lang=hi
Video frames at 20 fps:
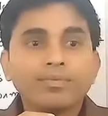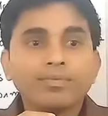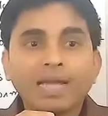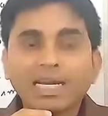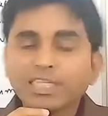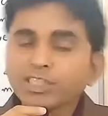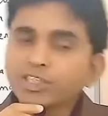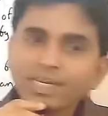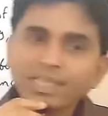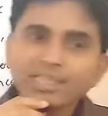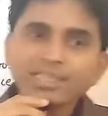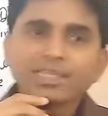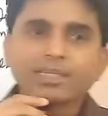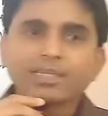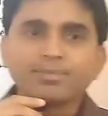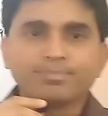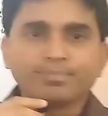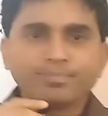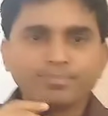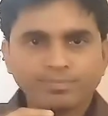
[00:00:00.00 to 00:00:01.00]
नेशनल
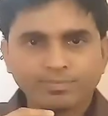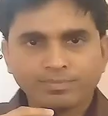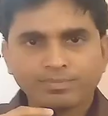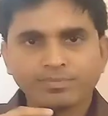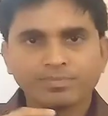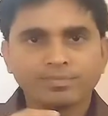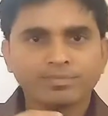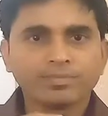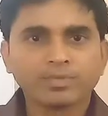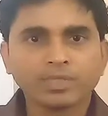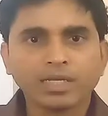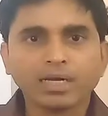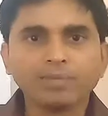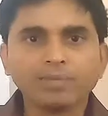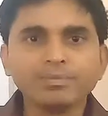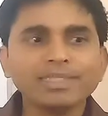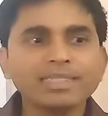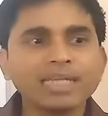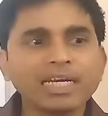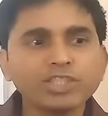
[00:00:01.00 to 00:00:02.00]
इनकम
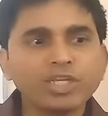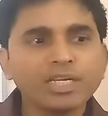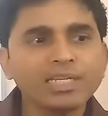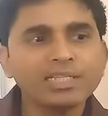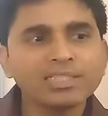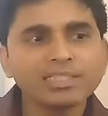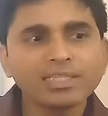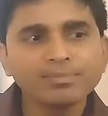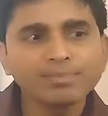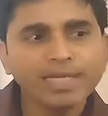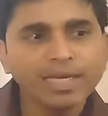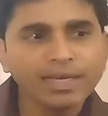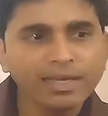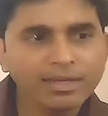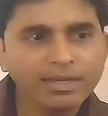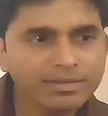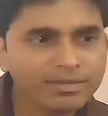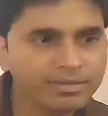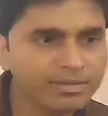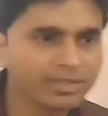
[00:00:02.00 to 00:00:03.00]
अब ये नेशनल इनकम क्या है
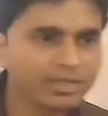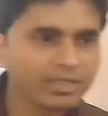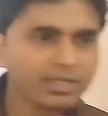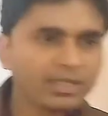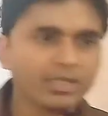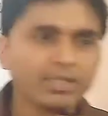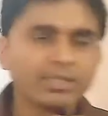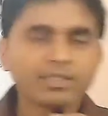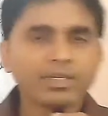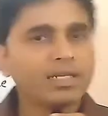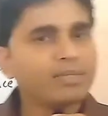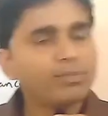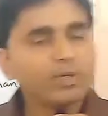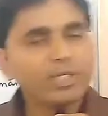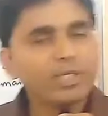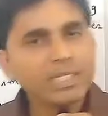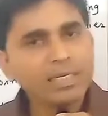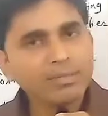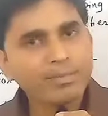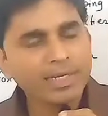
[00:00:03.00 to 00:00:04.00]
थर्ड
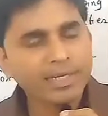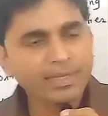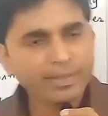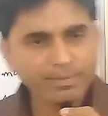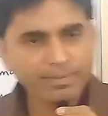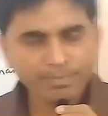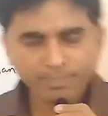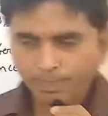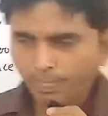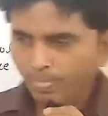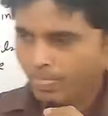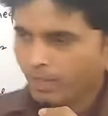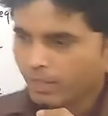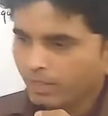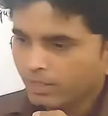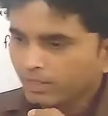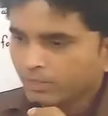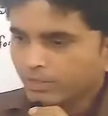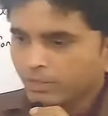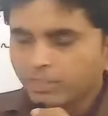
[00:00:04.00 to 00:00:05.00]
पॉइंट हमारा है
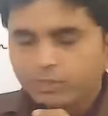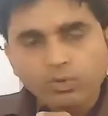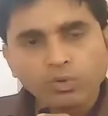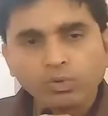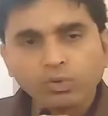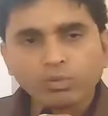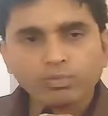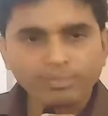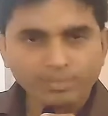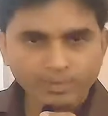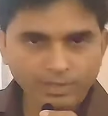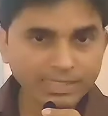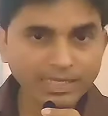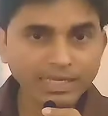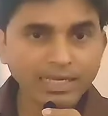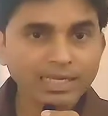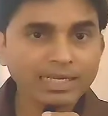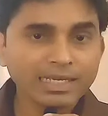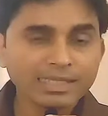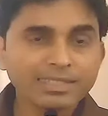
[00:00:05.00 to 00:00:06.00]
इसको
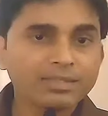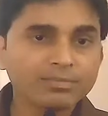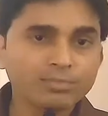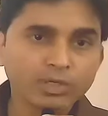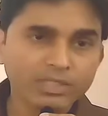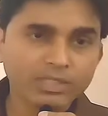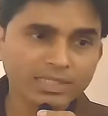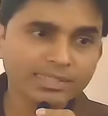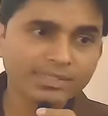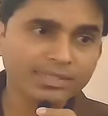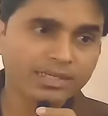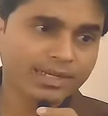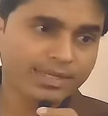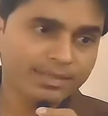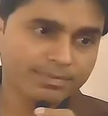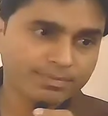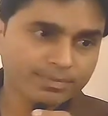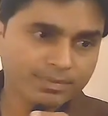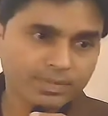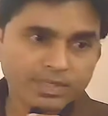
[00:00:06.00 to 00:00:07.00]
इसके लिए कैसे इंपॉर्टेंस आ
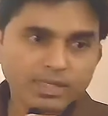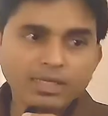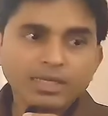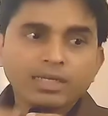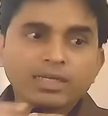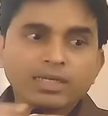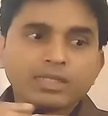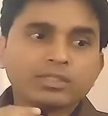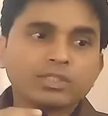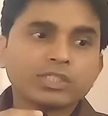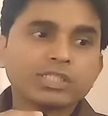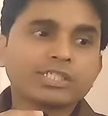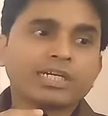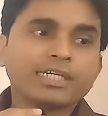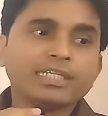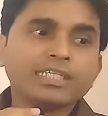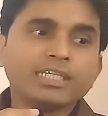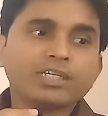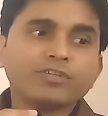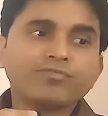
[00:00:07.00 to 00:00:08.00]
गया तो
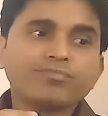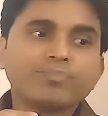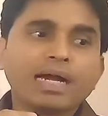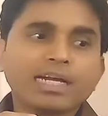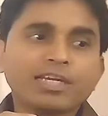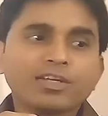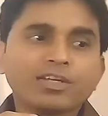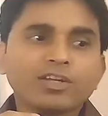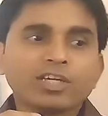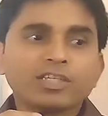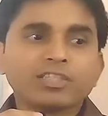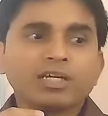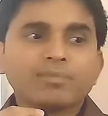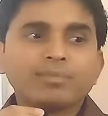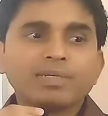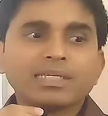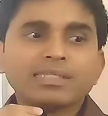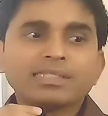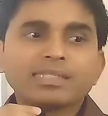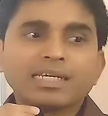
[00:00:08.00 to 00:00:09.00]
स्टडी ऑफ माइक्रो
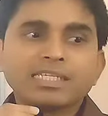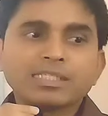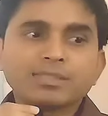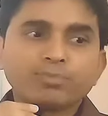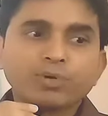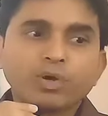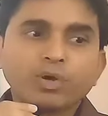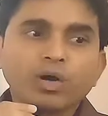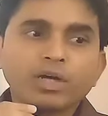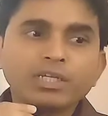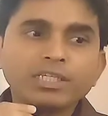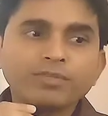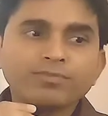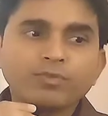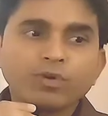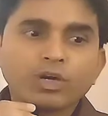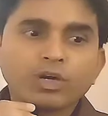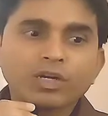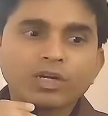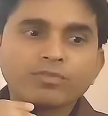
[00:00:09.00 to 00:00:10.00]
इकोनॉमिक्स हैज़ ब्रॉड
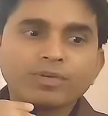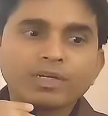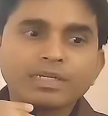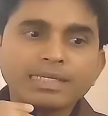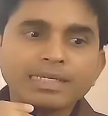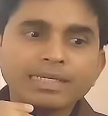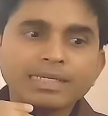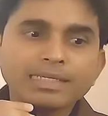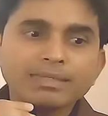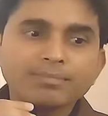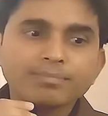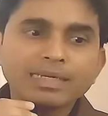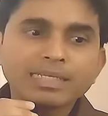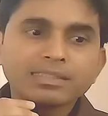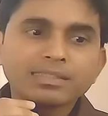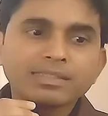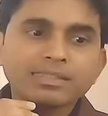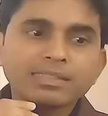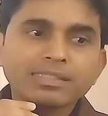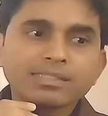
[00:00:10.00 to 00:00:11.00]
फॉरवर्ड
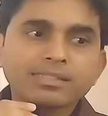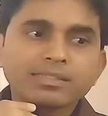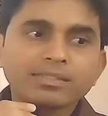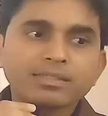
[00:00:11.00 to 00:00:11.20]
इमेंस